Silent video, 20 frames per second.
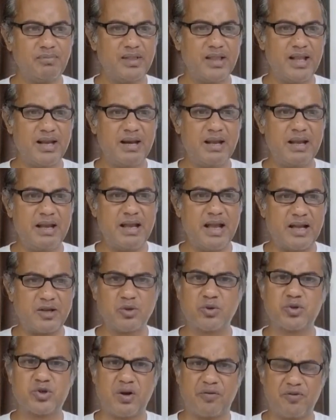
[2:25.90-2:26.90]
তিনি
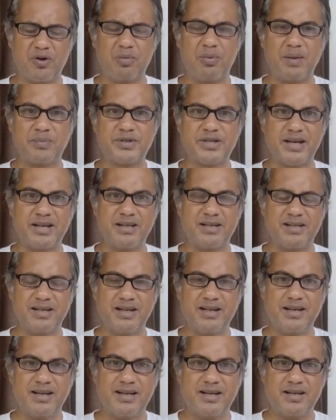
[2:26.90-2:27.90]
একজন সফল ব্যবসায়ী
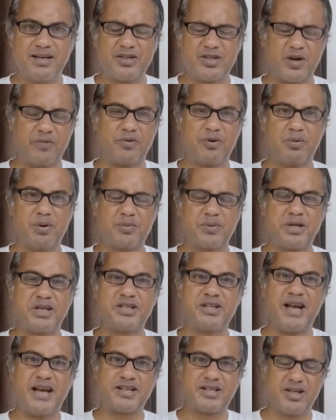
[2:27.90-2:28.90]
সফল ব্যবসায়ী
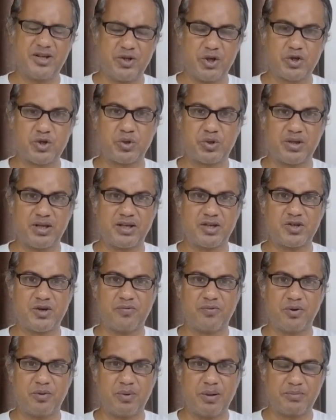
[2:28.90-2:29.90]
সে আশির দশক থেকে
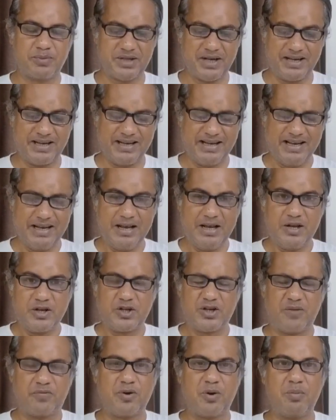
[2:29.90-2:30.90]
সফল ব্যবসায়ী
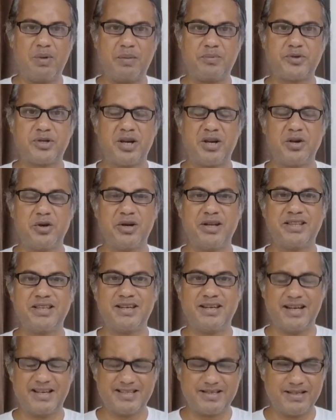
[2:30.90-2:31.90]
সফল ব্যবসায়ী হয়ে
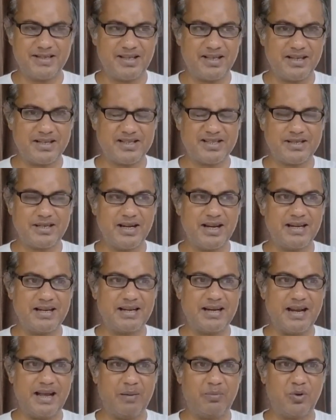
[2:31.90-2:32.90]
তিনি রাজনীতি এসেছিলেন
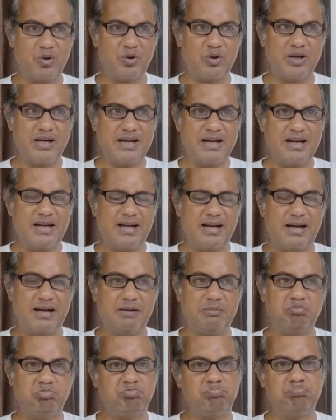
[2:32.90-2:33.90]
এবং
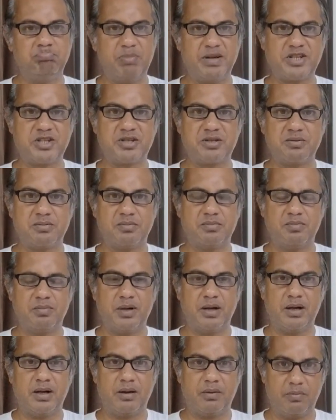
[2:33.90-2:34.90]
বেশ
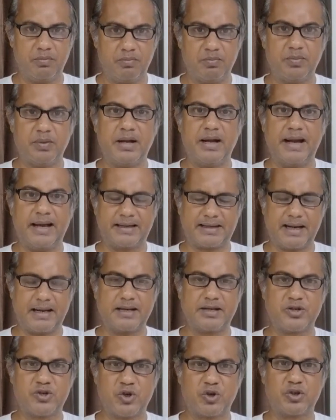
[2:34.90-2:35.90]
একটা
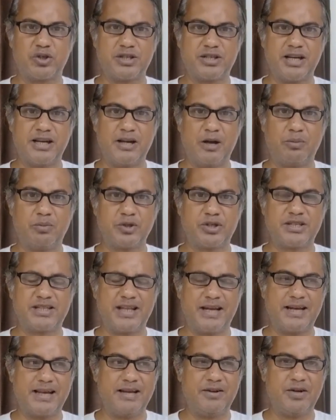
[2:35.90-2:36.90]
শক্তিশালী
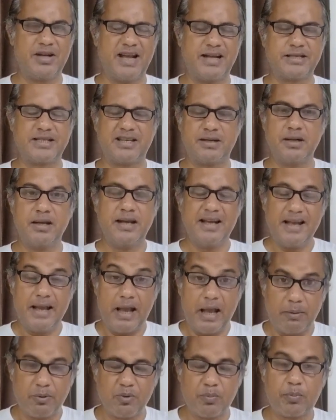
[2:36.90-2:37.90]
অবস্থানেই উনি আছেন
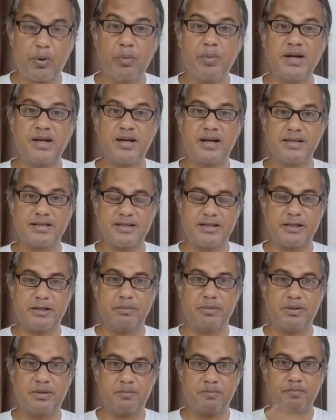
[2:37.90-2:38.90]
এবং প্রবীণ
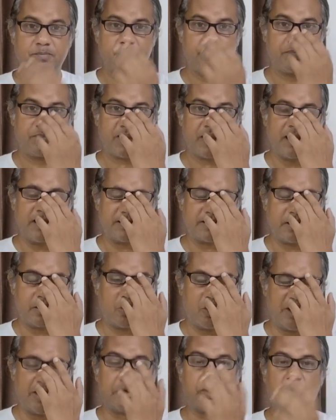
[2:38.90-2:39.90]
রাজনীতিবিদ আজকে
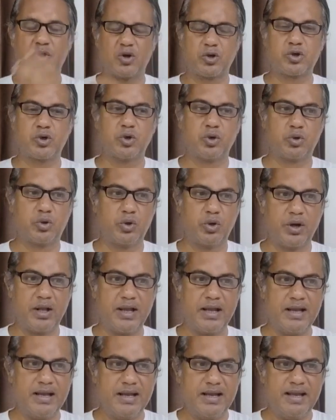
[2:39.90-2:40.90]
কয়েক দশক ধরে
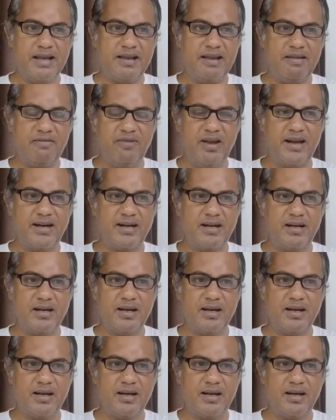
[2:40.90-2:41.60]
ইভেন